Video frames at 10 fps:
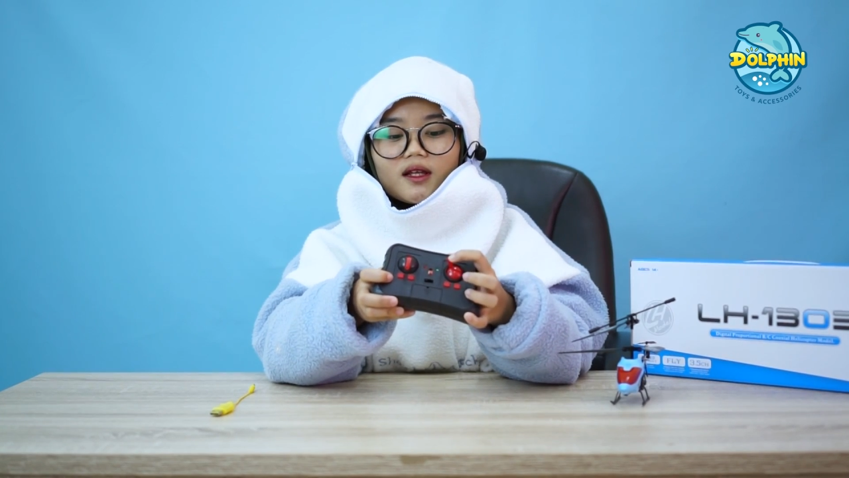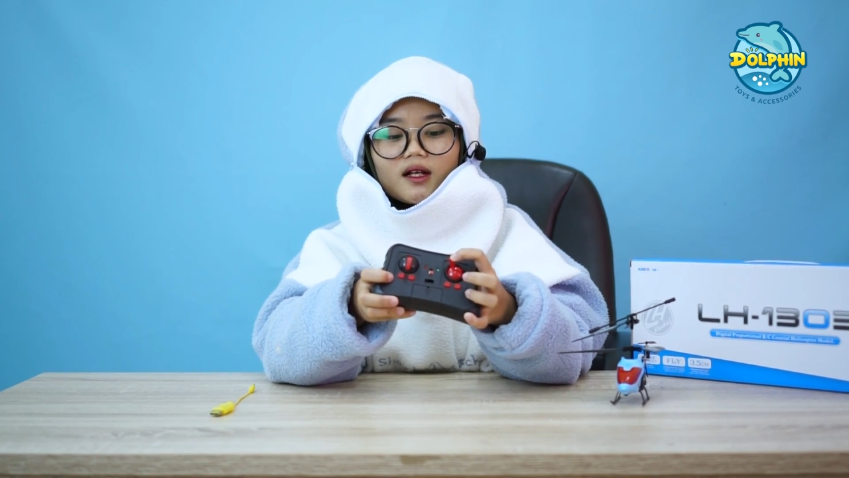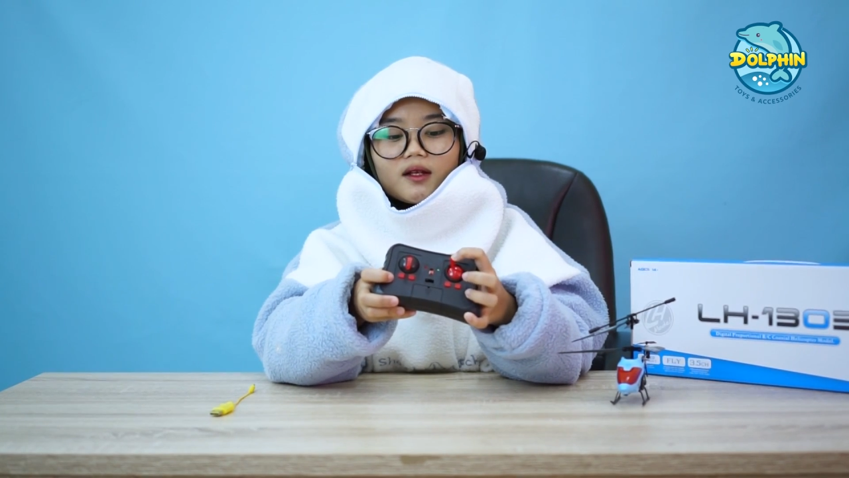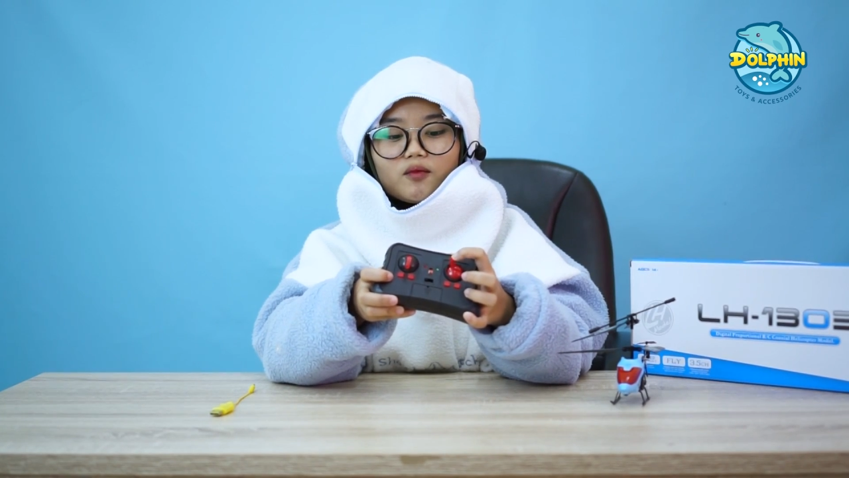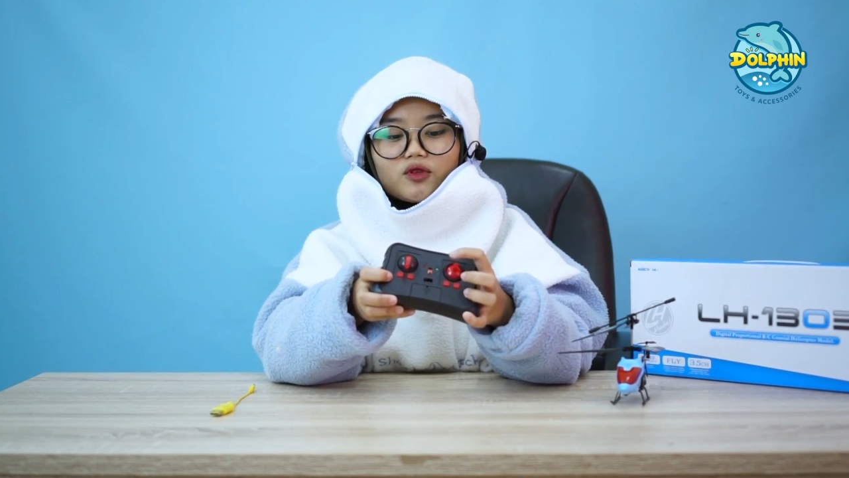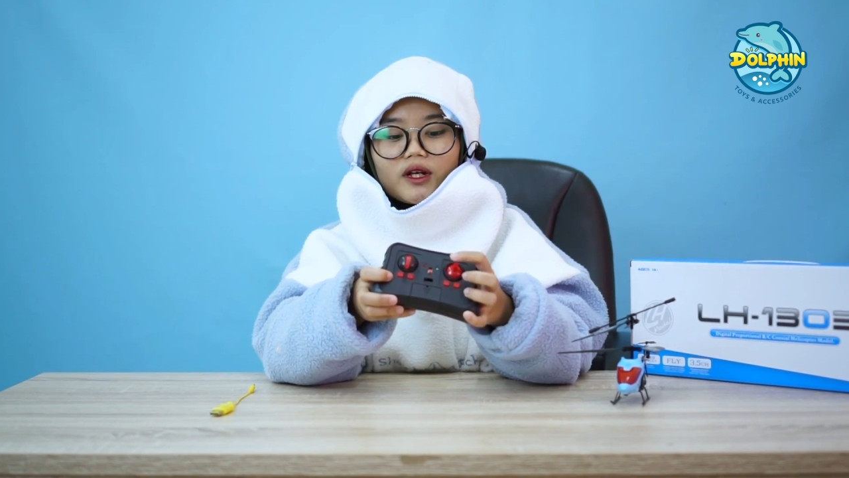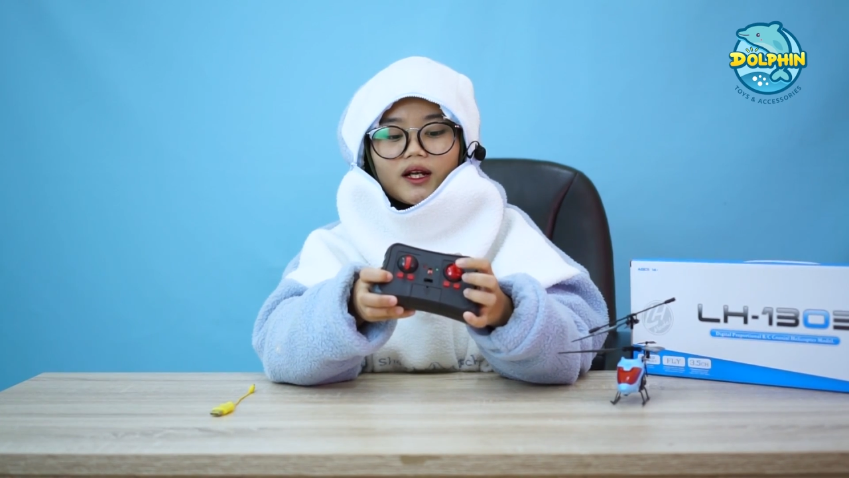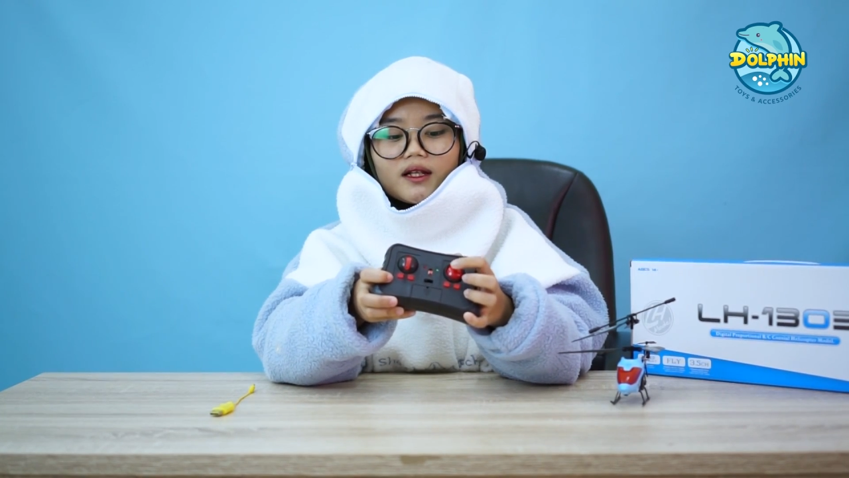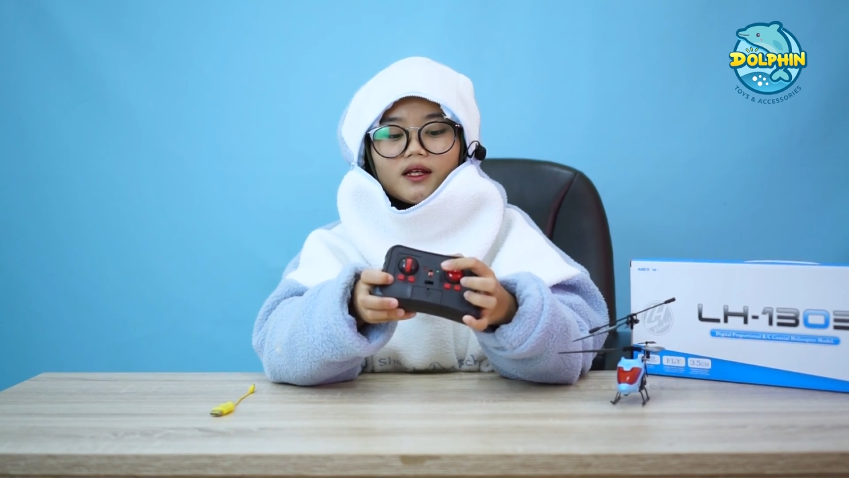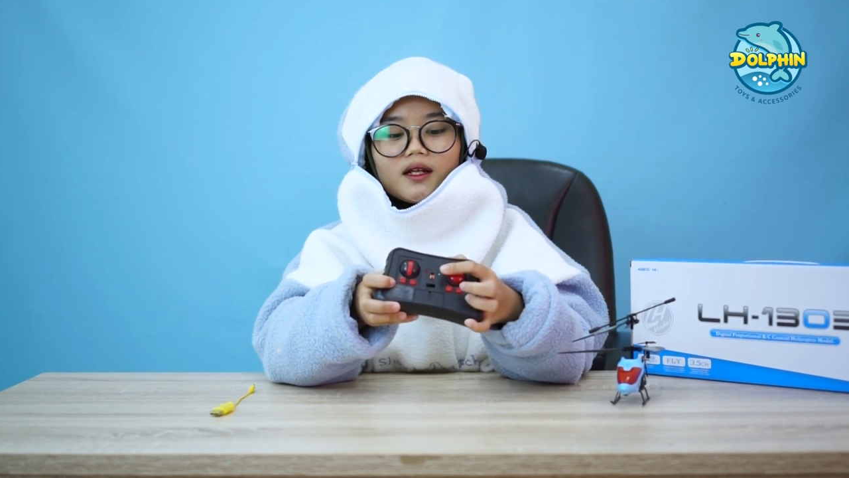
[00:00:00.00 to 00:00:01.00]
tinggal
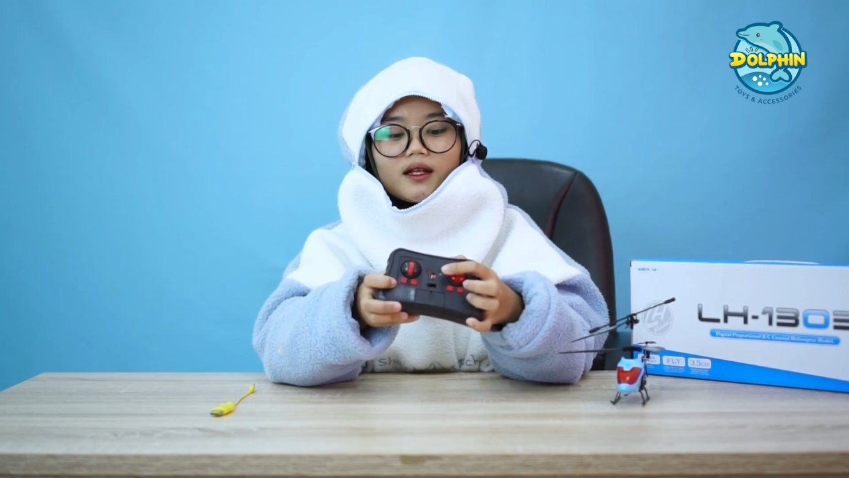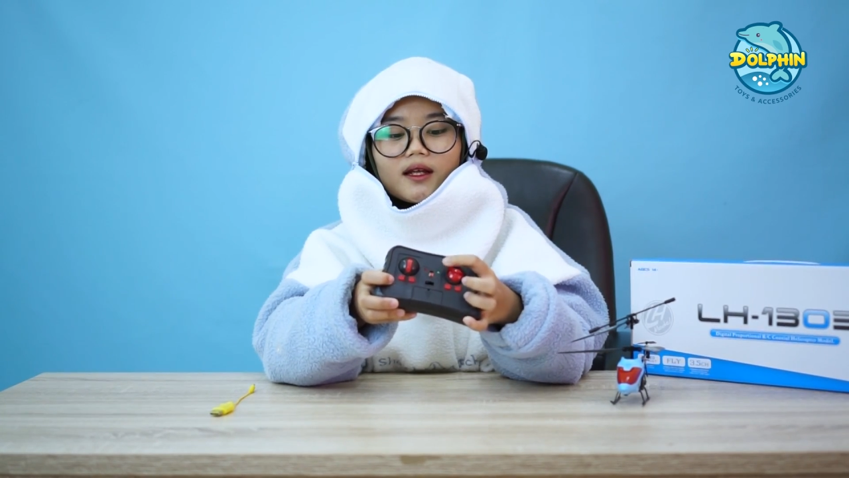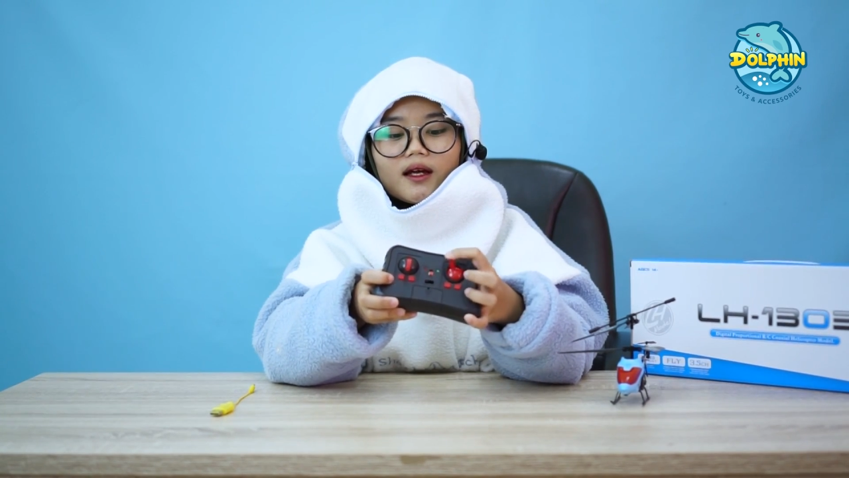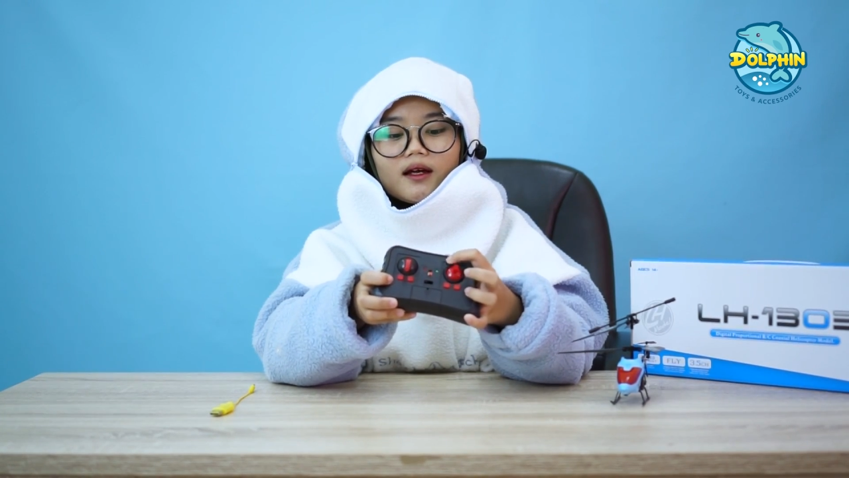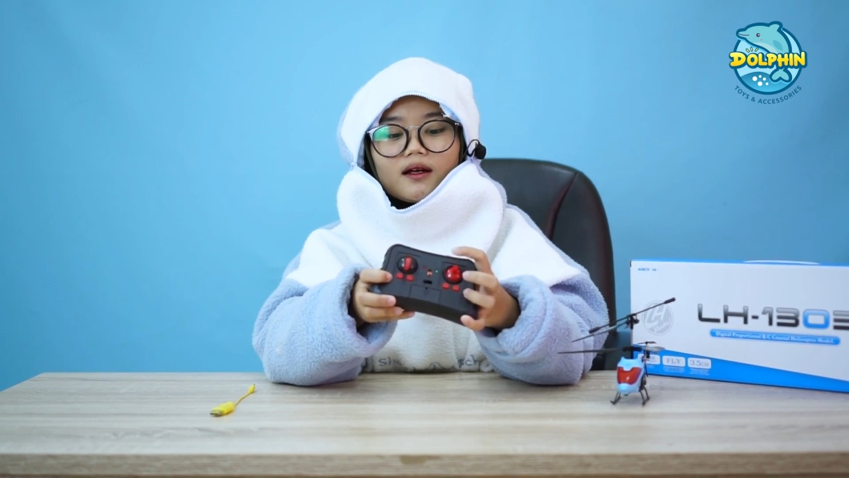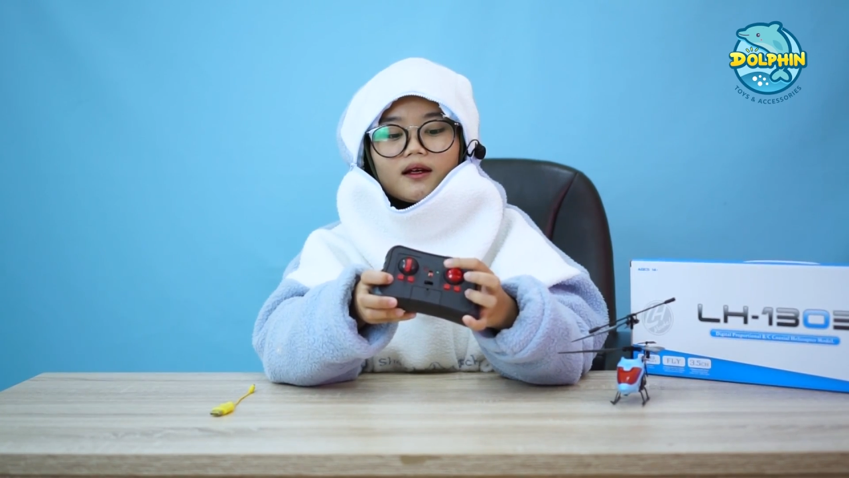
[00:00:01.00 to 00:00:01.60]
diputerin aja ininya